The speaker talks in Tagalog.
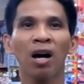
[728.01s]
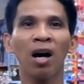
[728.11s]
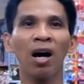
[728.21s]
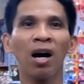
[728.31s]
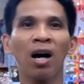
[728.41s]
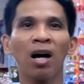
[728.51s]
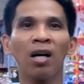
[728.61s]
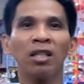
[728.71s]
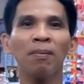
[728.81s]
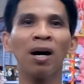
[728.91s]

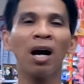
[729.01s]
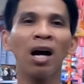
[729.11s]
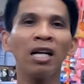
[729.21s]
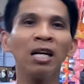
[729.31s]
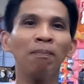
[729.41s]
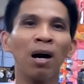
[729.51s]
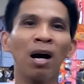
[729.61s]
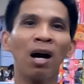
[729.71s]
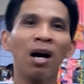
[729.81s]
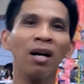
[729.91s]
Uh, sa mga hindi
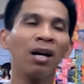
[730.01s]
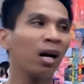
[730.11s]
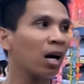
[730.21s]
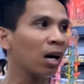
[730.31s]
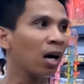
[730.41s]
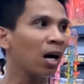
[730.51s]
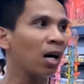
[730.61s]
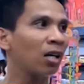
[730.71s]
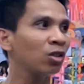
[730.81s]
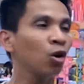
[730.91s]
pa
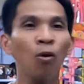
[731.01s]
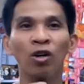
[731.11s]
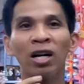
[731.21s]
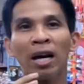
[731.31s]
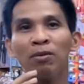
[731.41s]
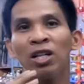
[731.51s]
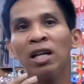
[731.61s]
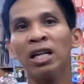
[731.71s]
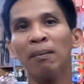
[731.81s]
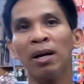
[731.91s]
nakakasubok ng live
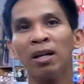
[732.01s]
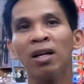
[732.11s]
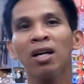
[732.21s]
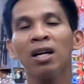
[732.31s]
sharing namin,